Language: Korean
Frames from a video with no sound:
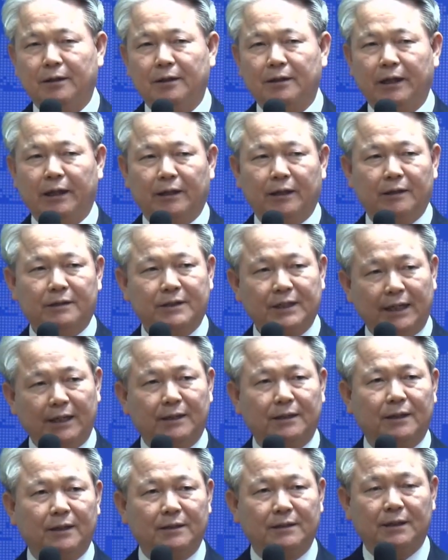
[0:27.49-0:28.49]
되게
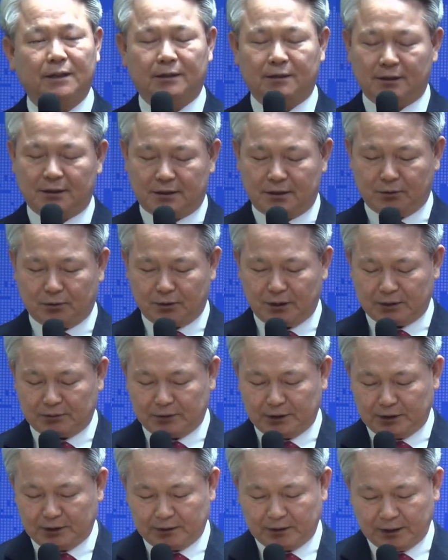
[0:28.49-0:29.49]
짧게 짧게 기록하고
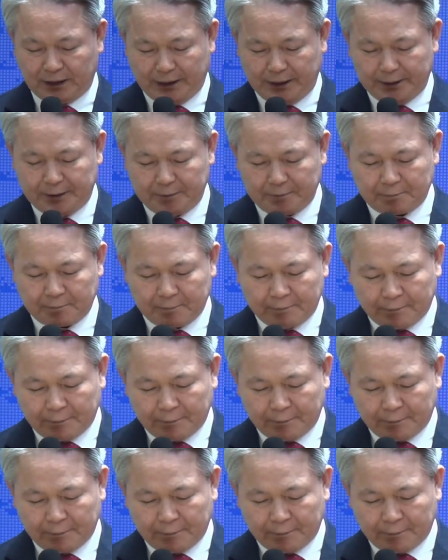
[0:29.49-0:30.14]
있는데